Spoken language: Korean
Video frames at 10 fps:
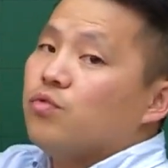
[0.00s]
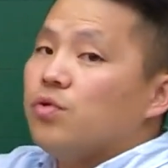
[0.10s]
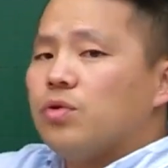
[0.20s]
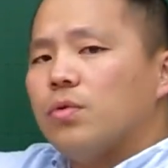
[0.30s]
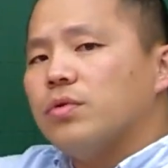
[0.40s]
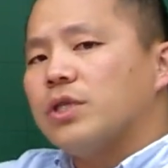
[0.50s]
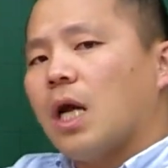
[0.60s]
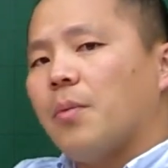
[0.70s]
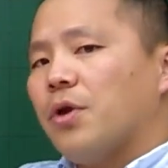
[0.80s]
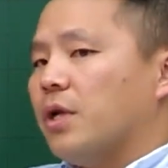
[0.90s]
운동을
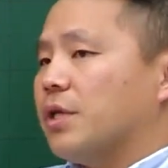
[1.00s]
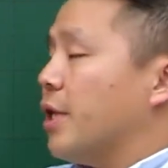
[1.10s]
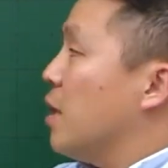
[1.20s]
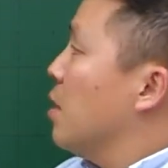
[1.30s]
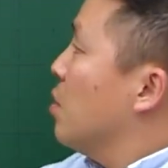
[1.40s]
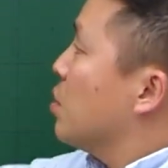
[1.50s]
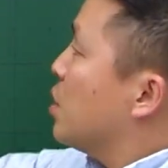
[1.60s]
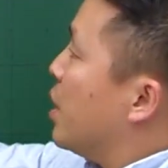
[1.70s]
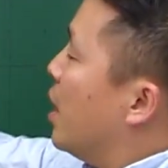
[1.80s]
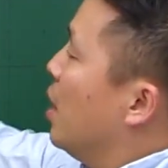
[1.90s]
참여할 때
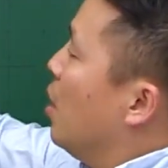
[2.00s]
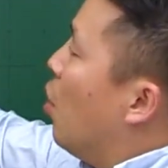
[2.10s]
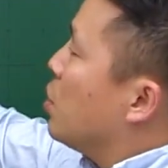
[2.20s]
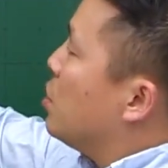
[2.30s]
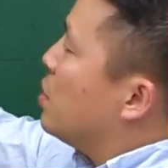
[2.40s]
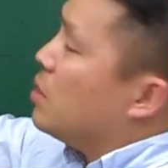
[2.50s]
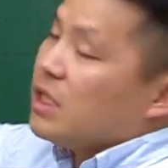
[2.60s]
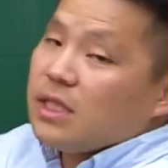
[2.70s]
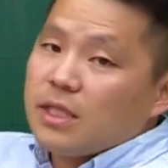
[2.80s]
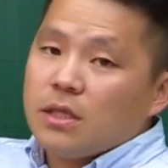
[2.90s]
어떻게 얻을 수 있는
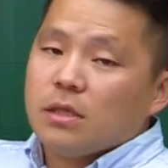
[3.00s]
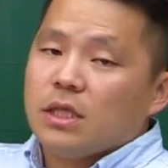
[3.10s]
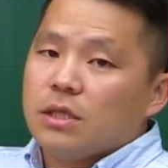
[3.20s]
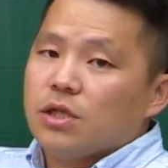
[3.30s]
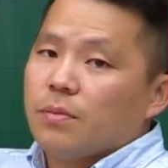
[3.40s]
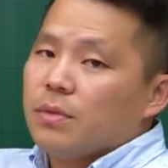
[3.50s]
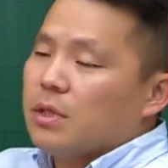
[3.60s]
신체적 이점.